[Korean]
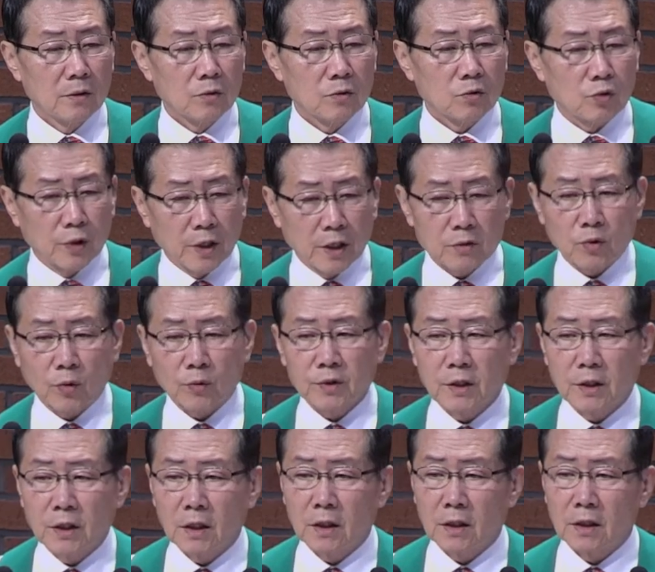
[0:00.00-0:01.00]
주의
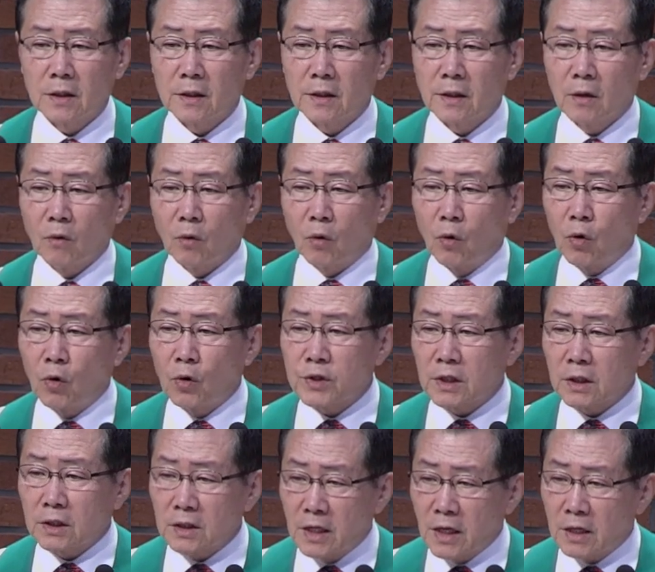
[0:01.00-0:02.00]
종들이
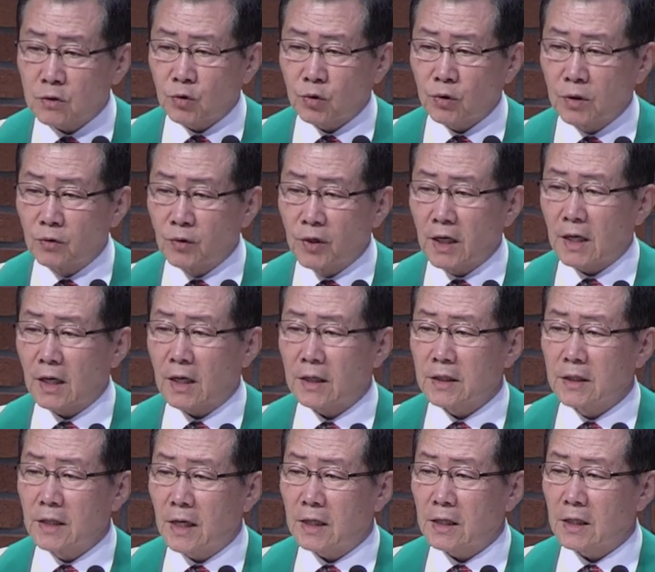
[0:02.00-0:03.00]
오직 예수를 우리가
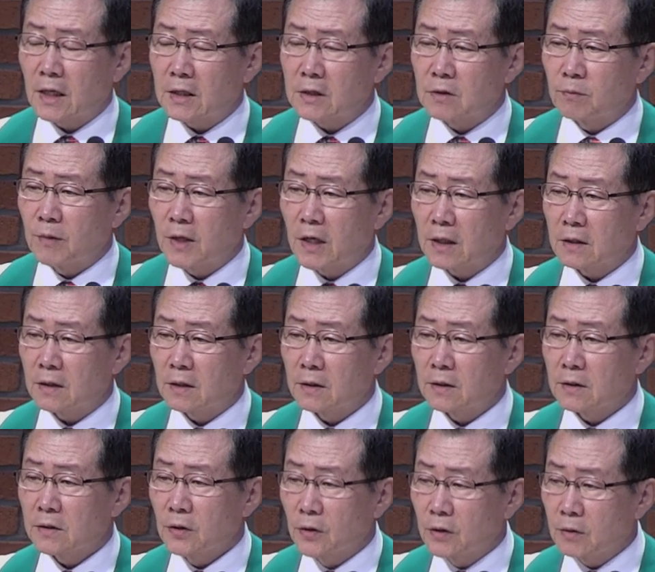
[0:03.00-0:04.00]
이야기를 하지만
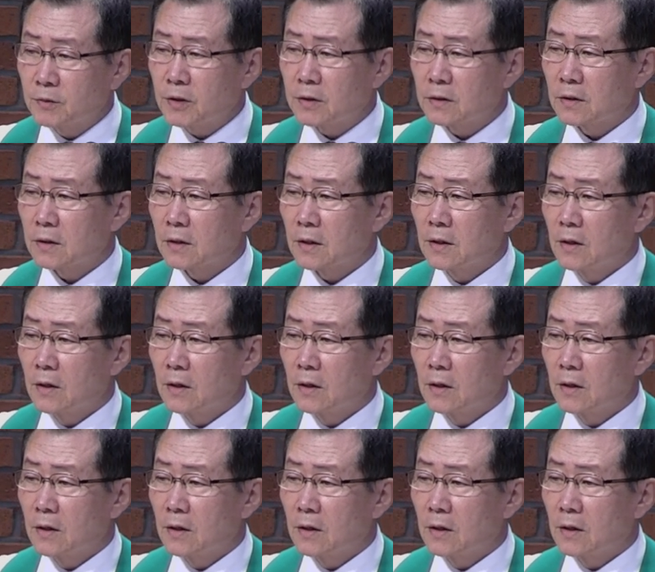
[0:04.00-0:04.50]
여러분